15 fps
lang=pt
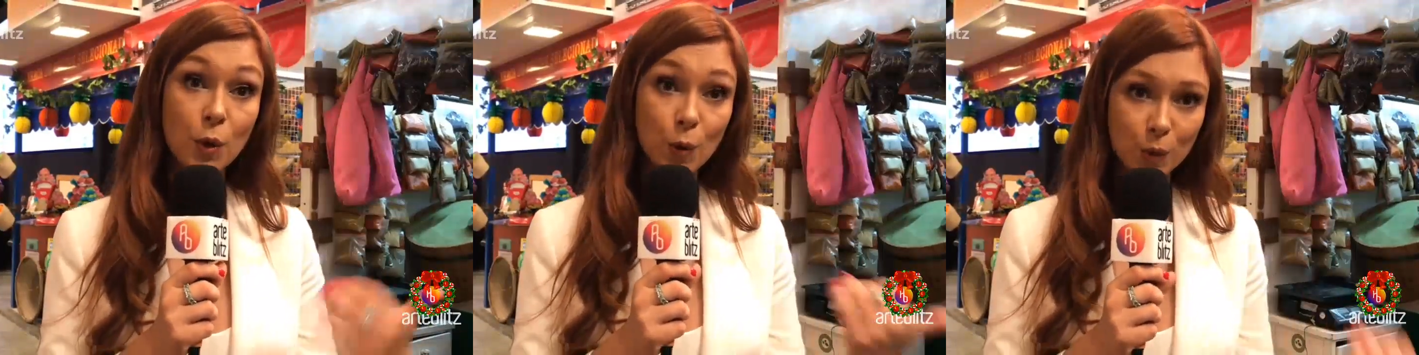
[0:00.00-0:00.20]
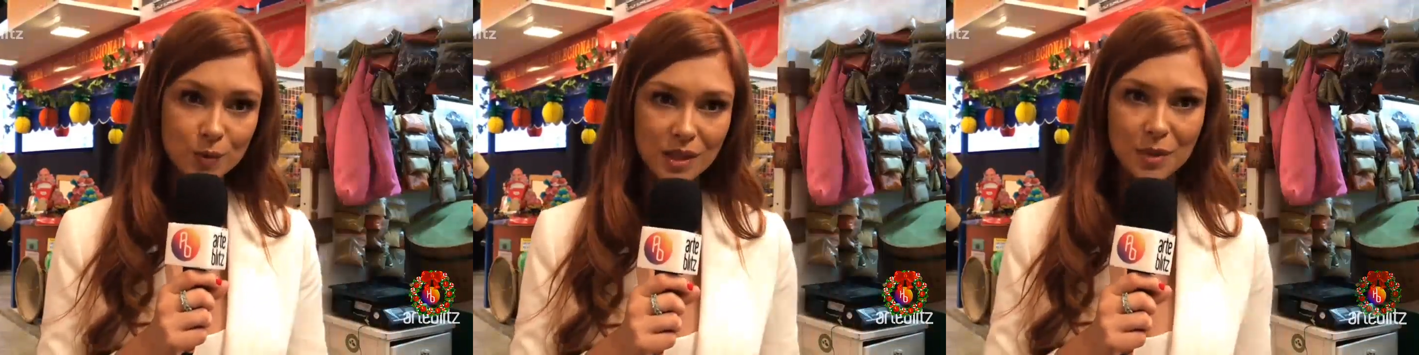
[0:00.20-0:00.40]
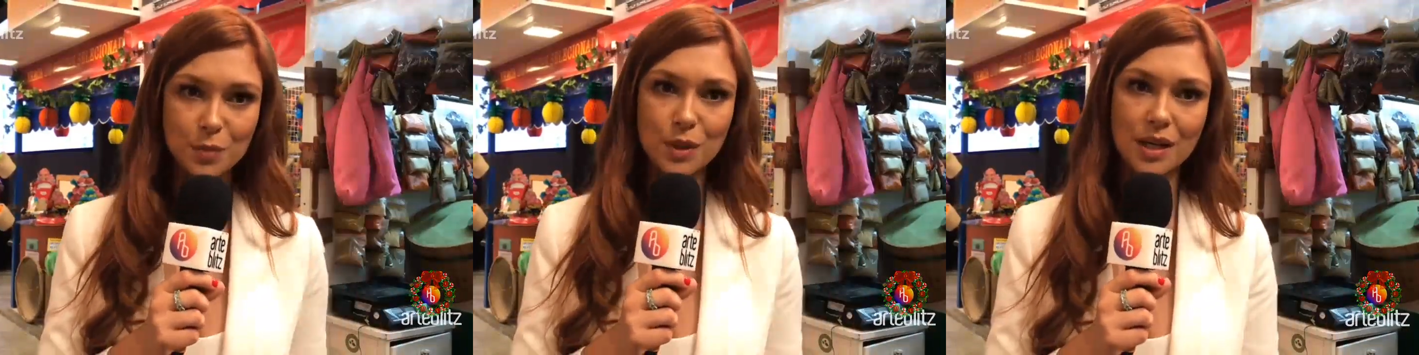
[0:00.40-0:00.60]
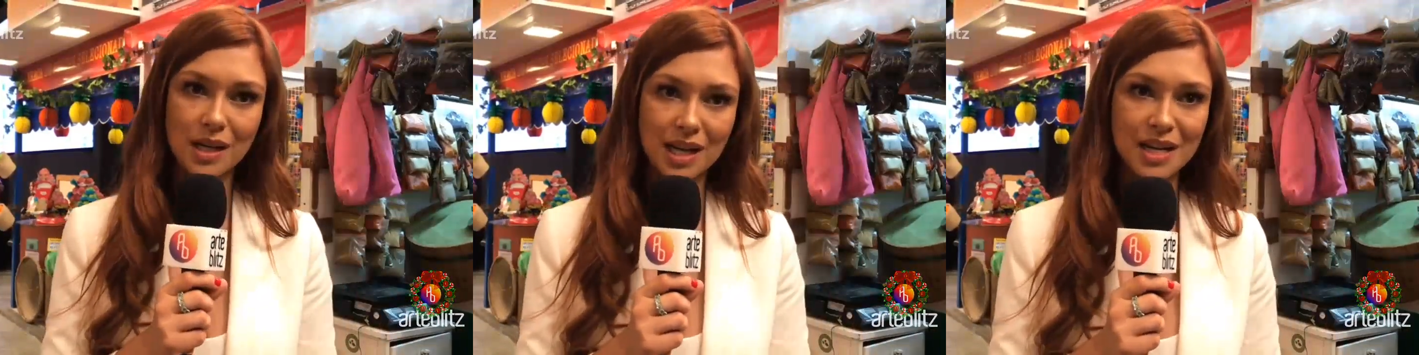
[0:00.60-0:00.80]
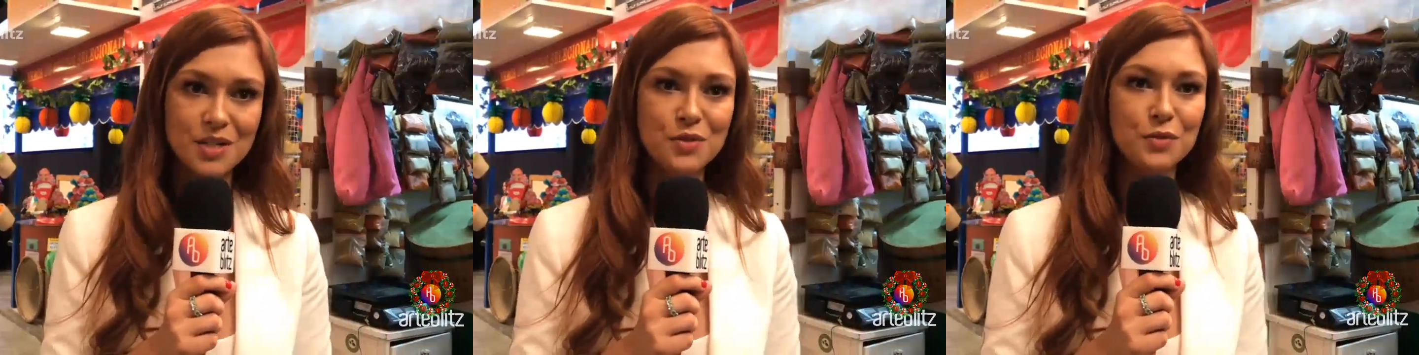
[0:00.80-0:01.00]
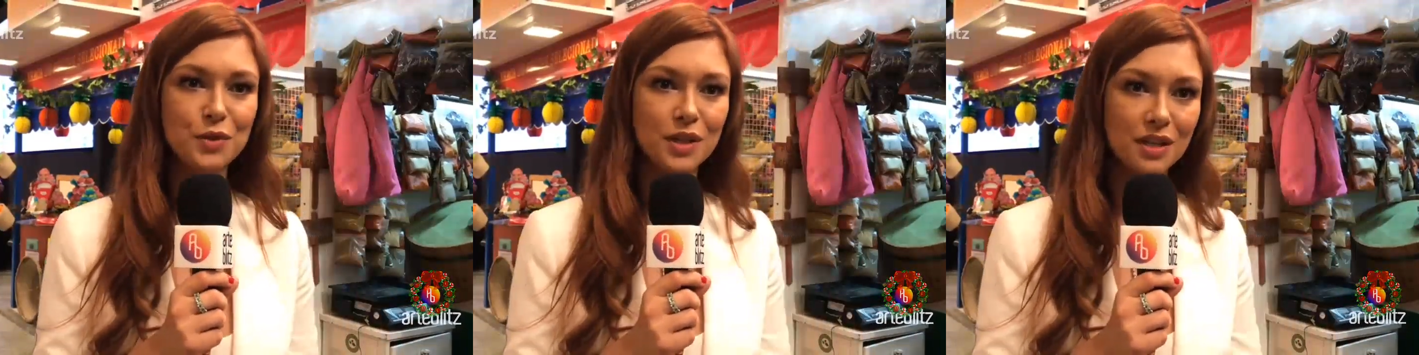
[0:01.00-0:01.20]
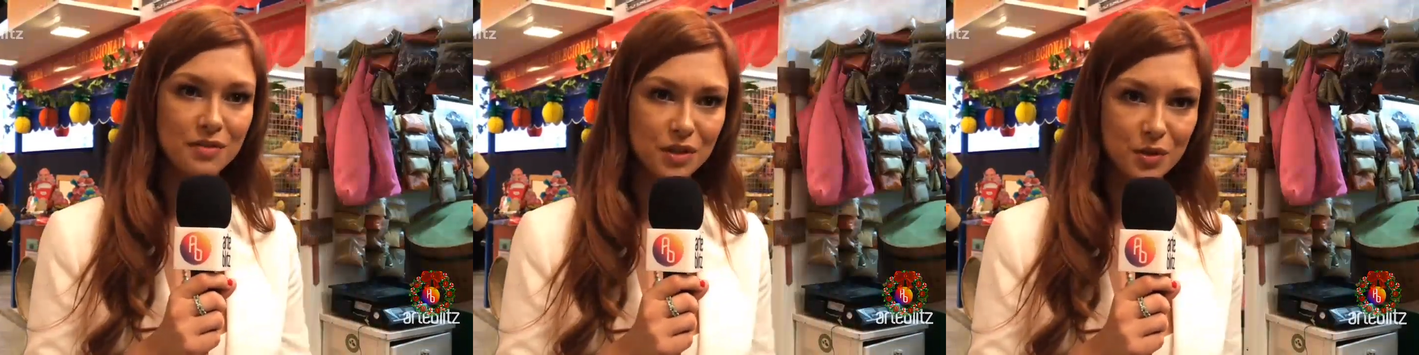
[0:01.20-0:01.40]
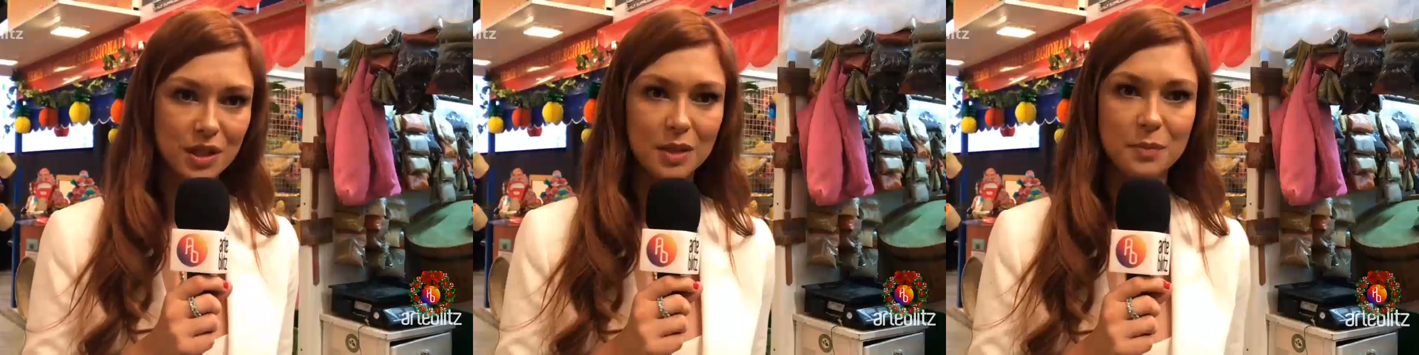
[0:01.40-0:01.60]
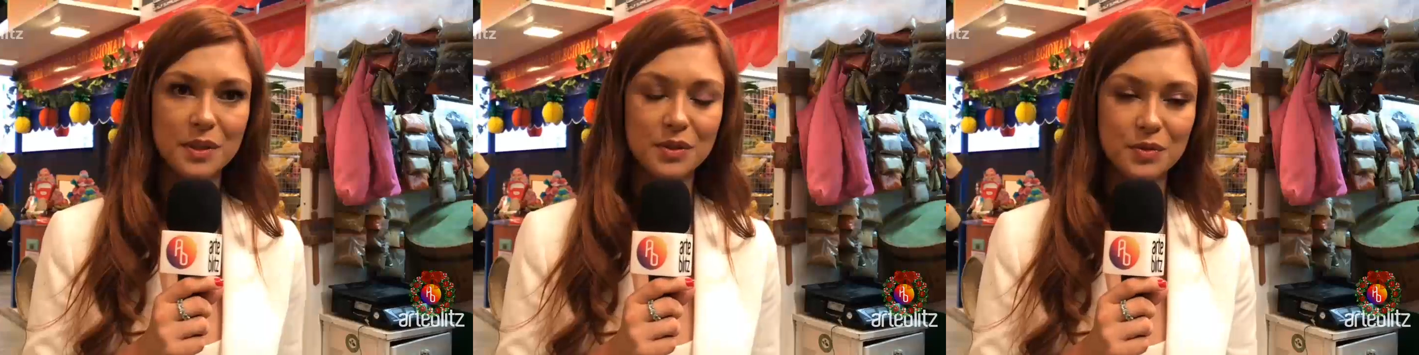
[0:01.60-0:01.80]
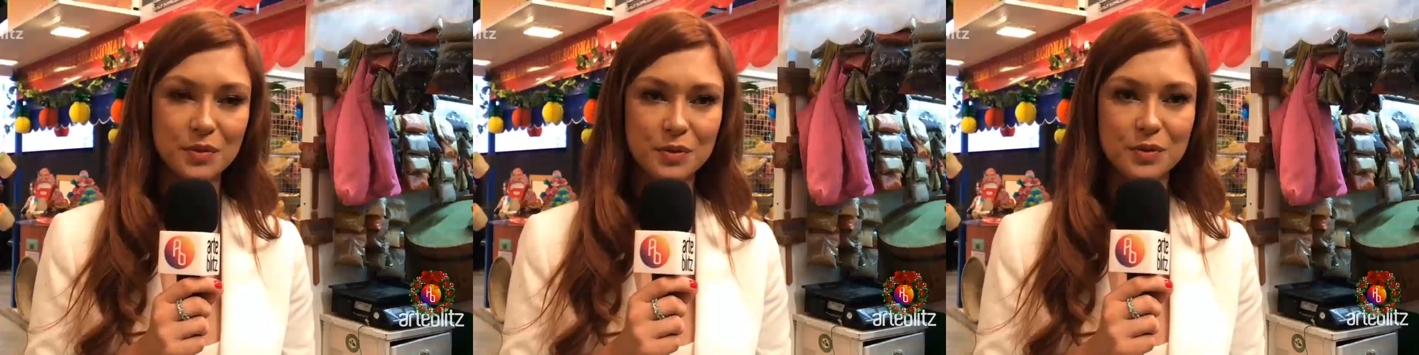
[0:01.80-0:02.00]
Ontem, por acaso, eu fui gravar o clipe
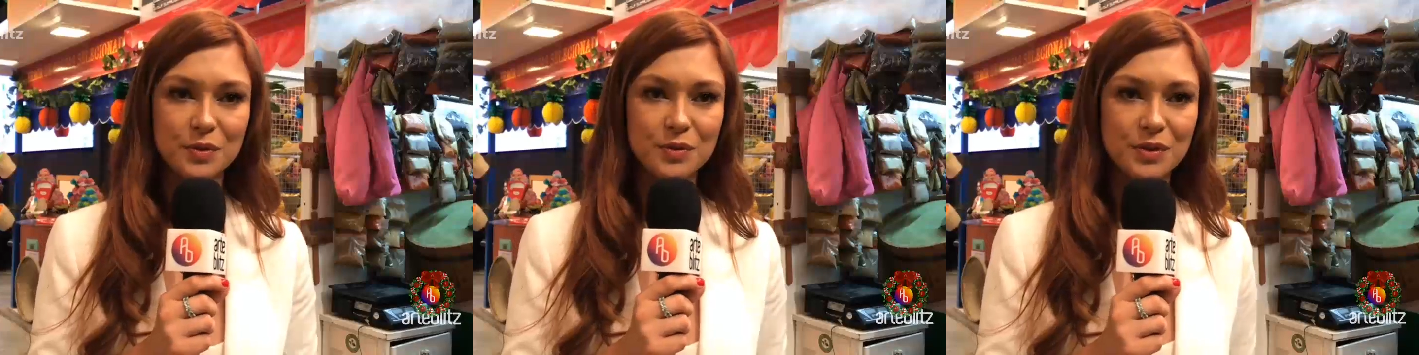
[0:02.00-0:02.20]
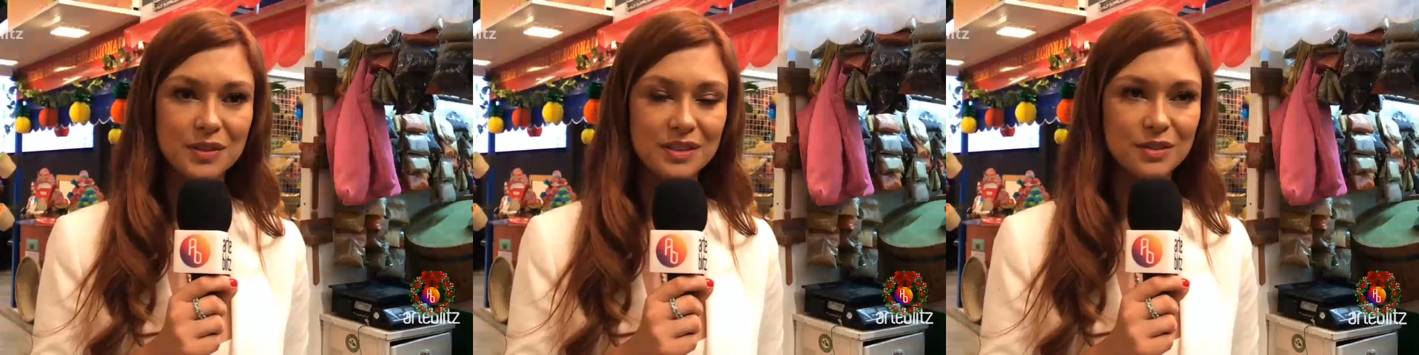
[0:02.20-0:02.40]
do do,